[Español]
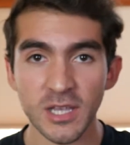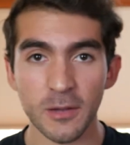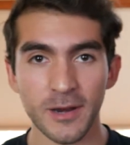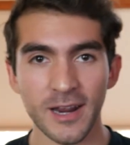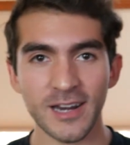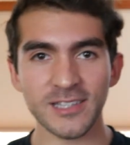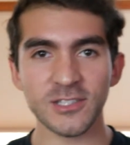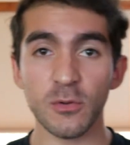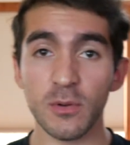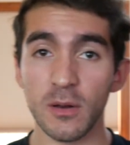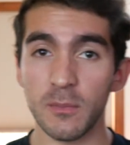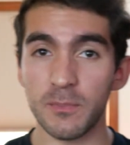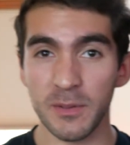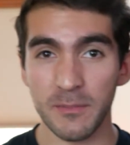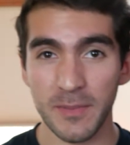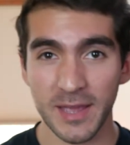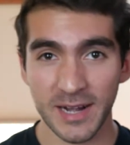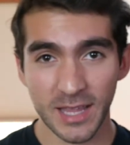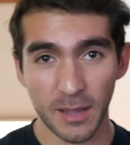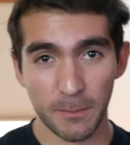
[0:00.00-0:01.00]
a hablar sobre el
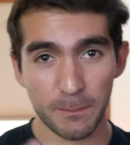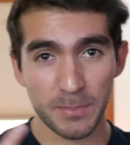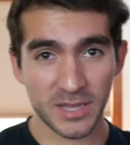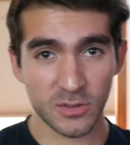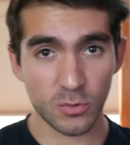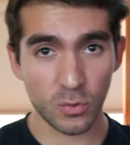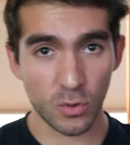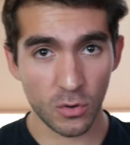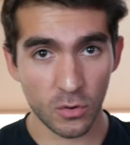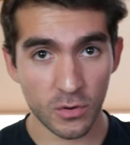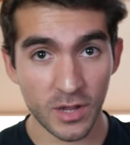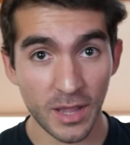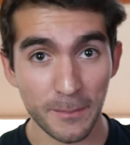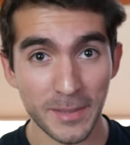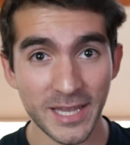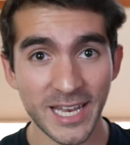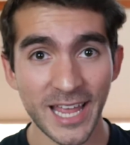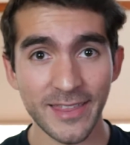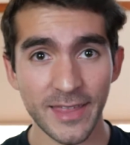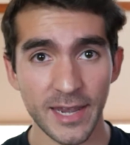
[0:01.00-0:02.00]
primer capítulo.
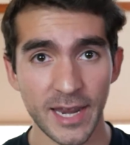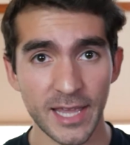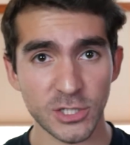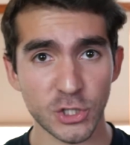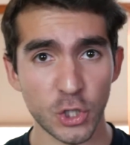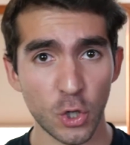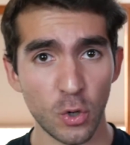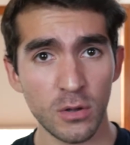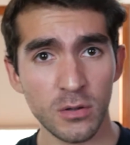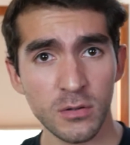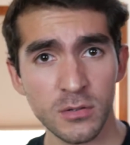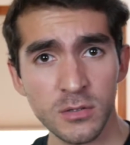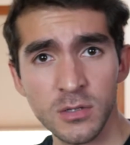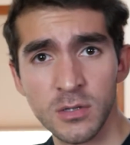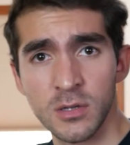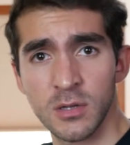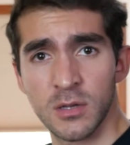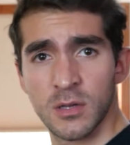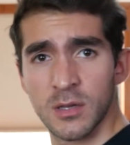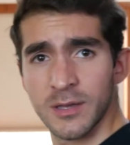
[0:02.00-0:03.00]
Camina derecho
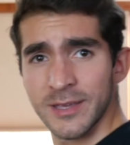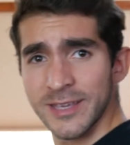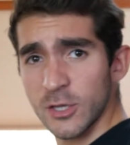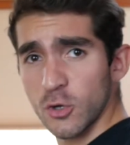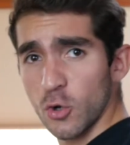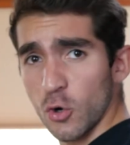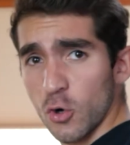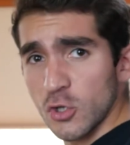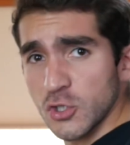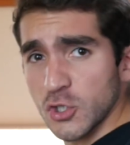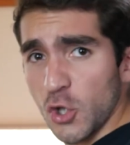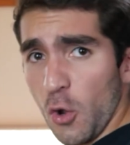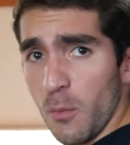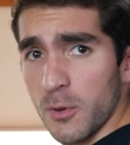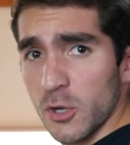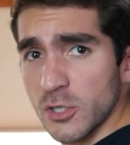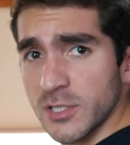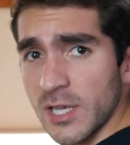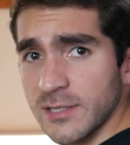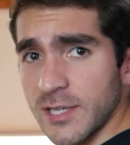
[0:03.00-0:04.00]
y con los
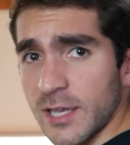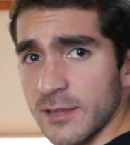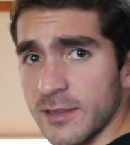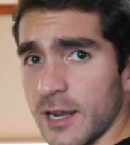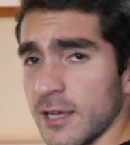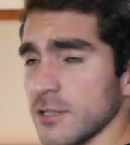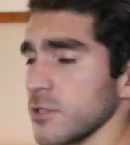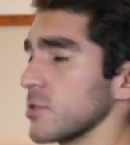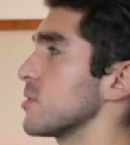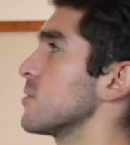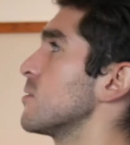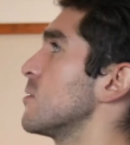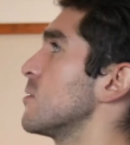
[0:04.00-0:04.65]
hombros hacia atrás.